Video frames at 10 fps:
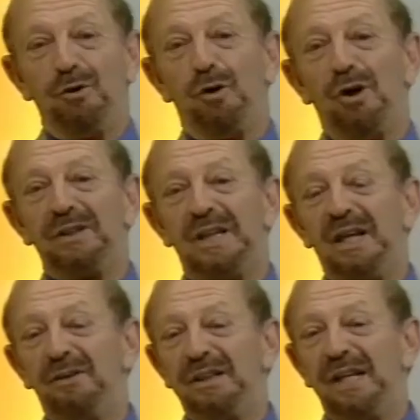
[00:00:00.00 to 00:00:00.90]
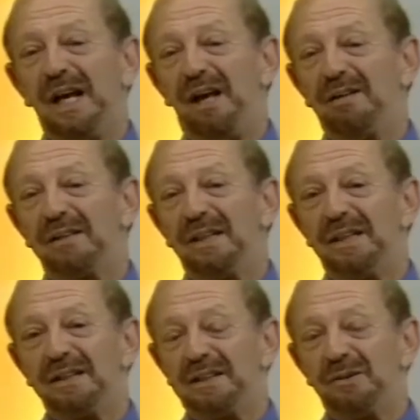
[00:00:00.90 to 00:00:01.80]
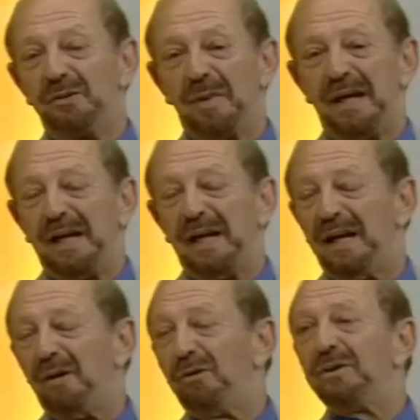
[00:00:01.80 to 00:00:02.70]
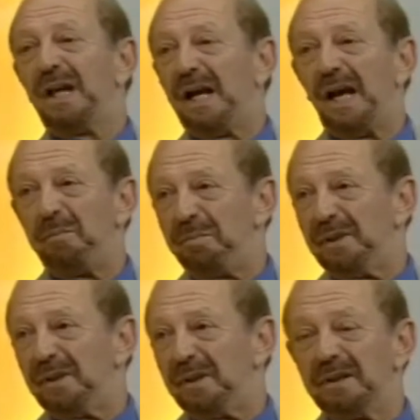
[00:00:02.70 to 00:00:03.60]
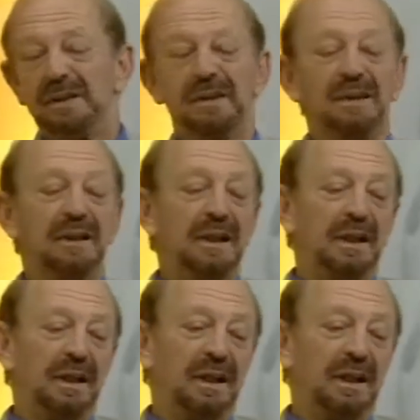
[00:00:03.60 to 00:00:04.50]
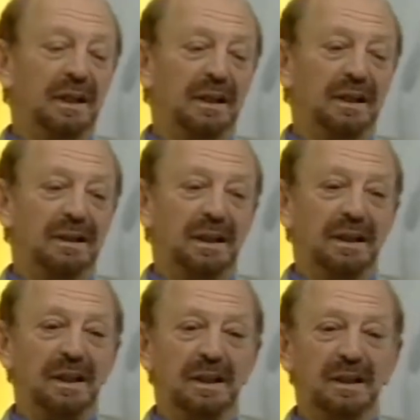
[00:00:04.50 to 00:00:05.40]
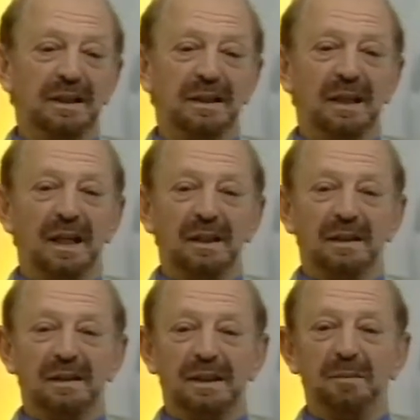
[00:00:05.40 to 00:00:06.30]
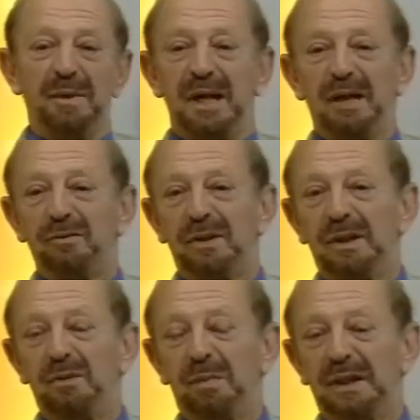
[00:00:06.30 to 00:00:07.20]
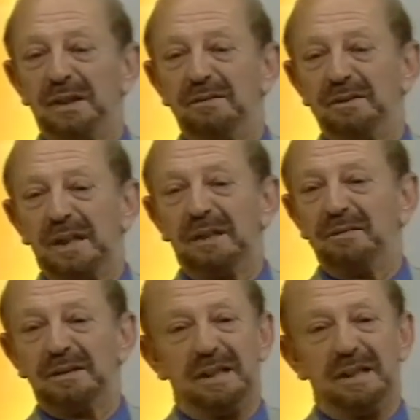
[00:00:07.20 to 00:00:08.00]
No roteiro ideal teria sido uma guerra ultra rápida, né? é, que teria terminado com a derrubada do Saddam